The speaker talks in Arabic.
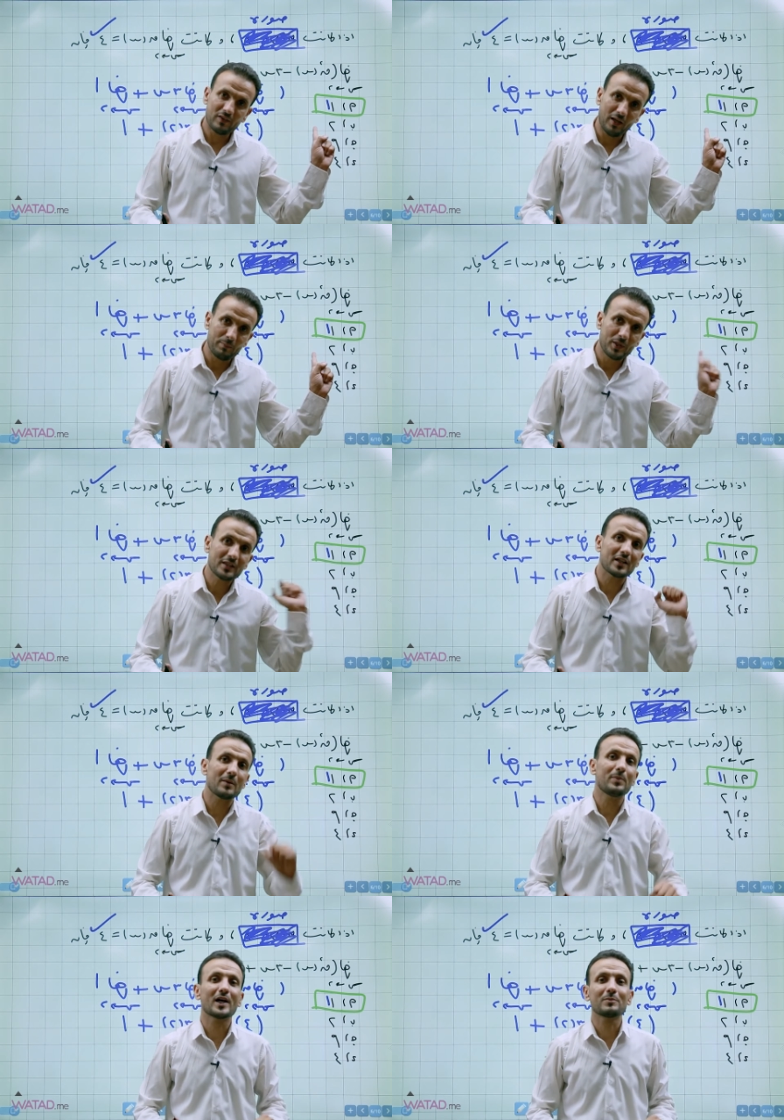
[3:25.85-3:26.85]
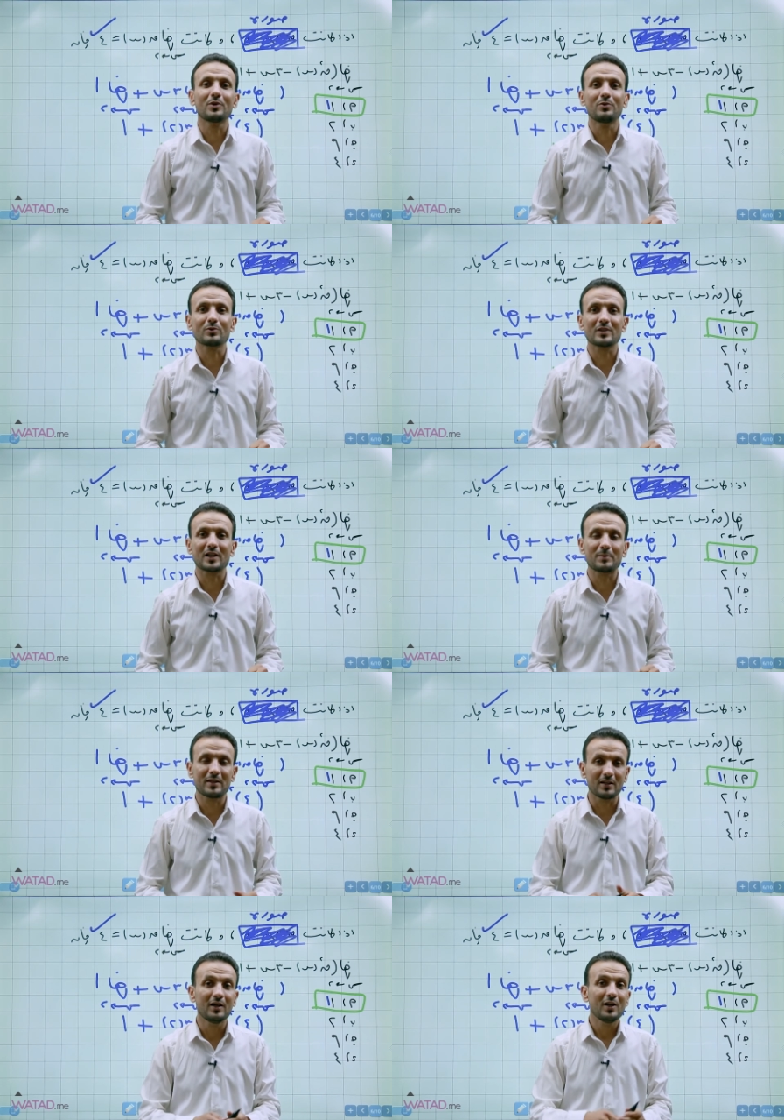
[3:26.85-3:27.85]
حبيت أنبهك من النقطة
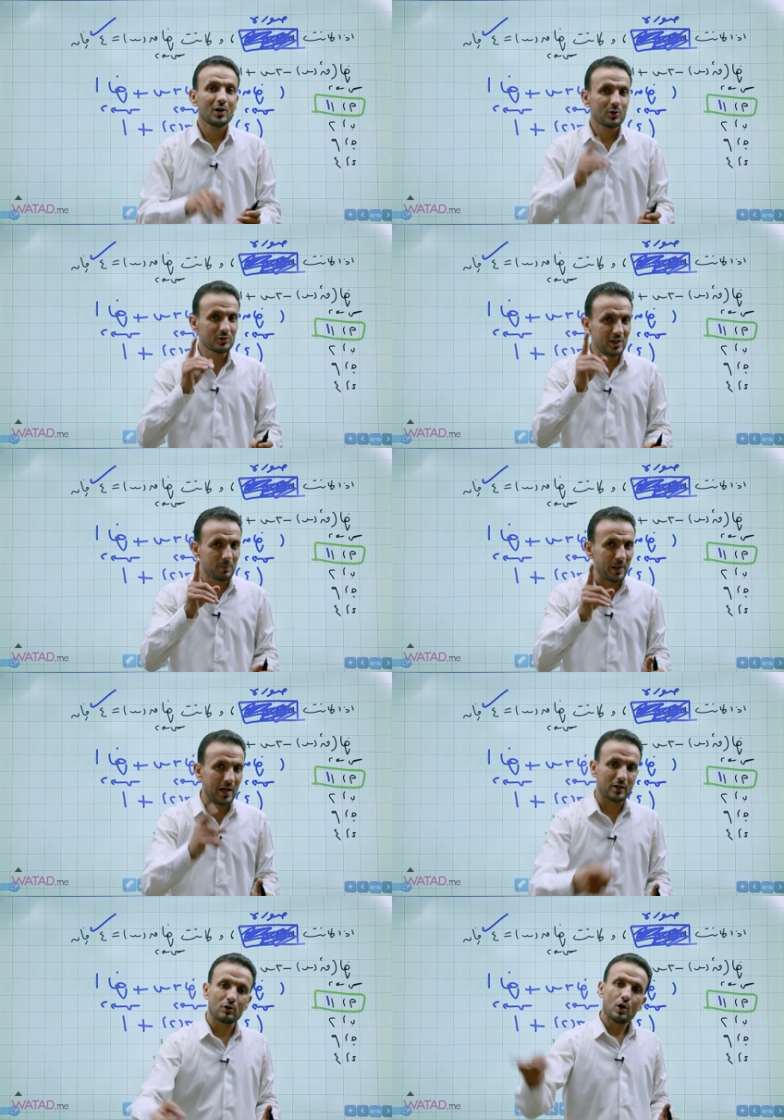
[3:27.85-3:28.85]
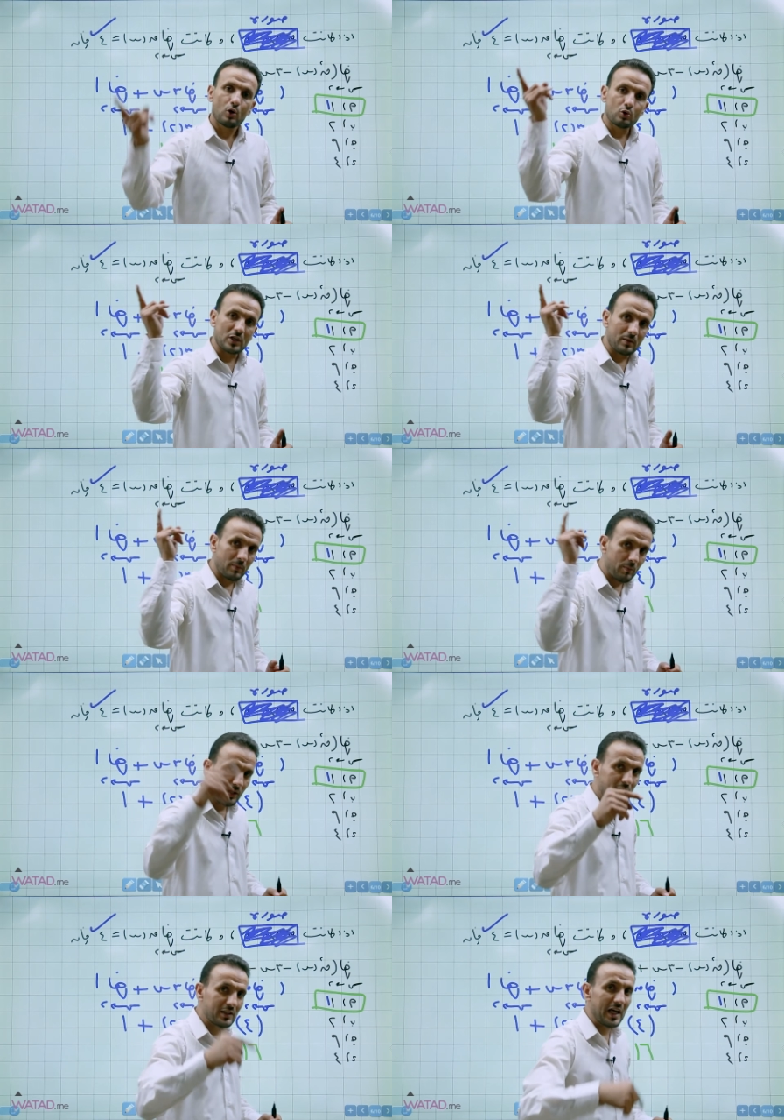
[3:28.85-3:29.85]
الخبيثة ودير بالك وزي ما
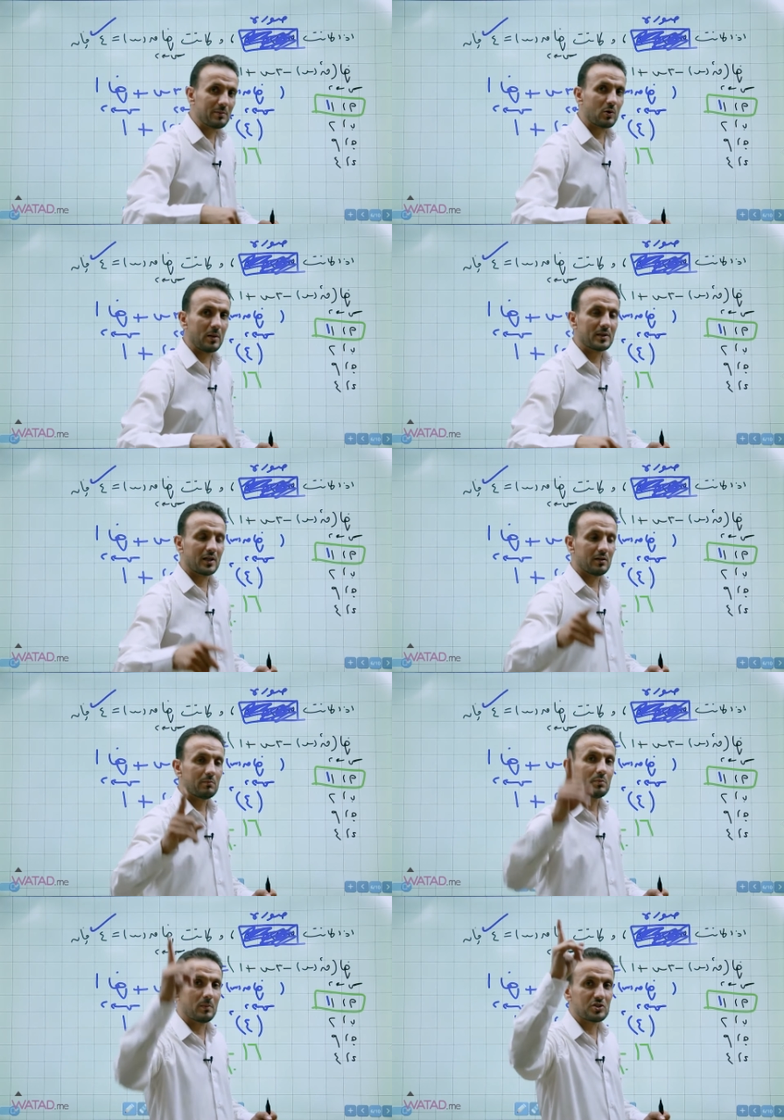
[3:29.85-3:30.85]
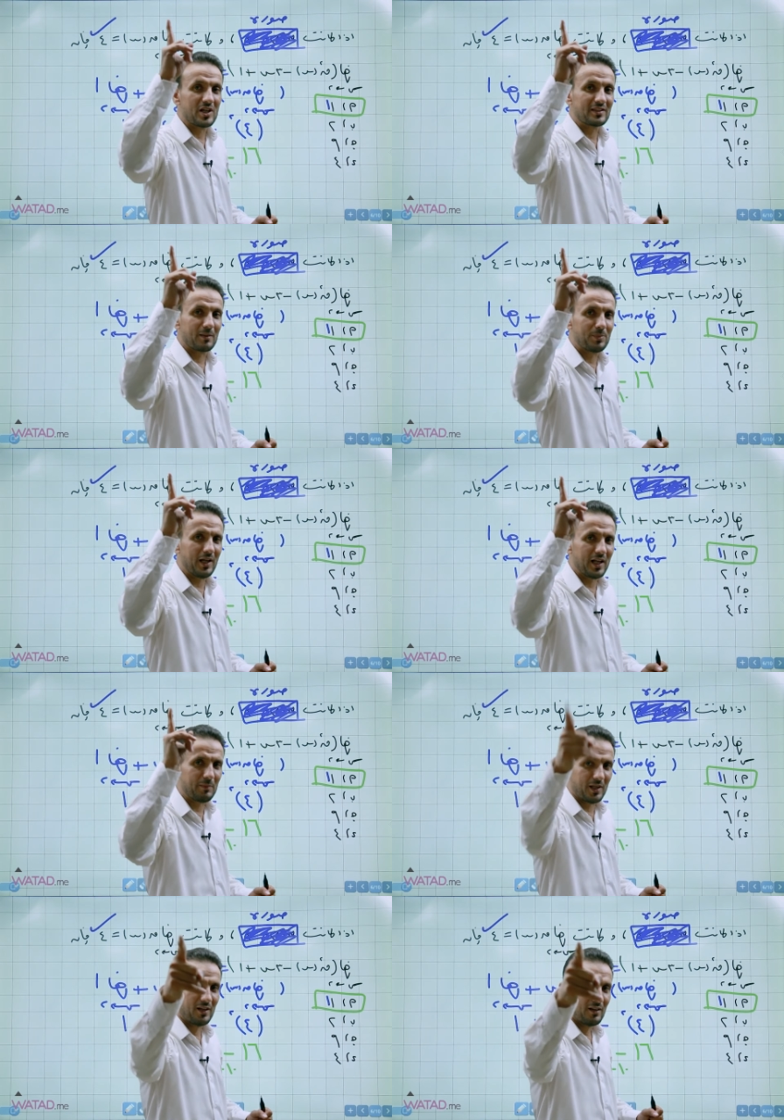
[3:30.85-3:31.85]
بنحكي دائما وأبدا بمشيئة رب
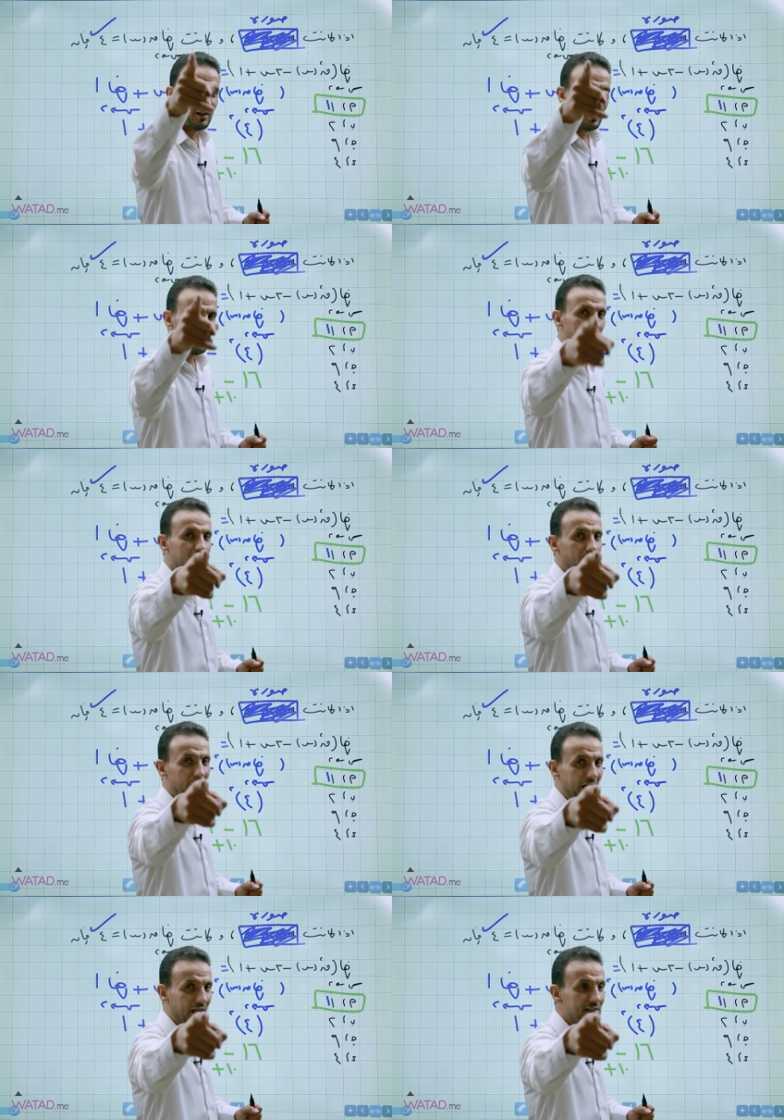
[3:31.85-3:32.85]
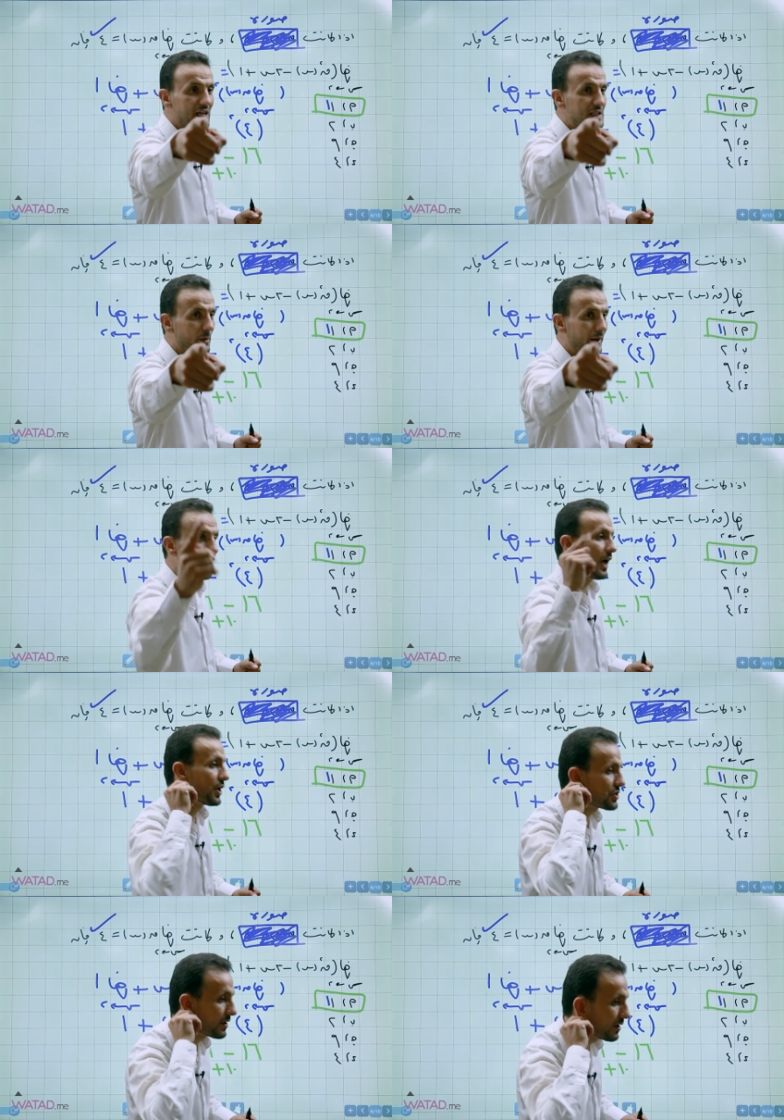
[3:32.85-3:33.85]
العالمين انت مع العزازمه
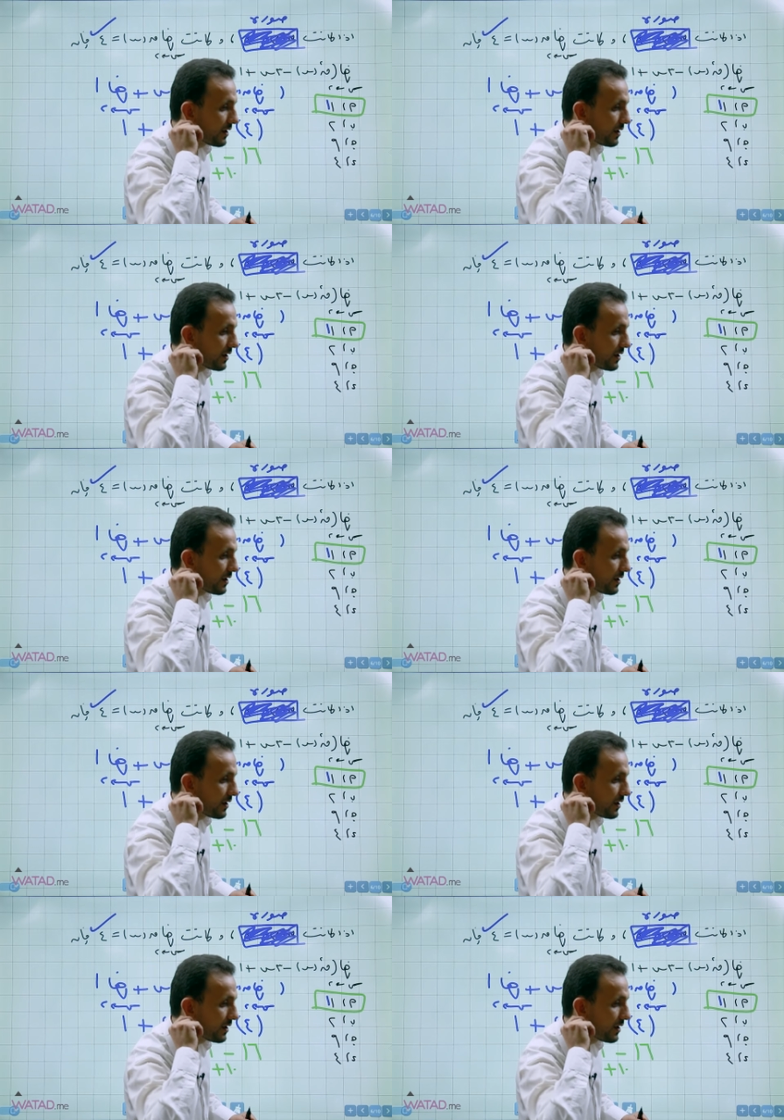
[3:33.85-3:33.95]
بايش؟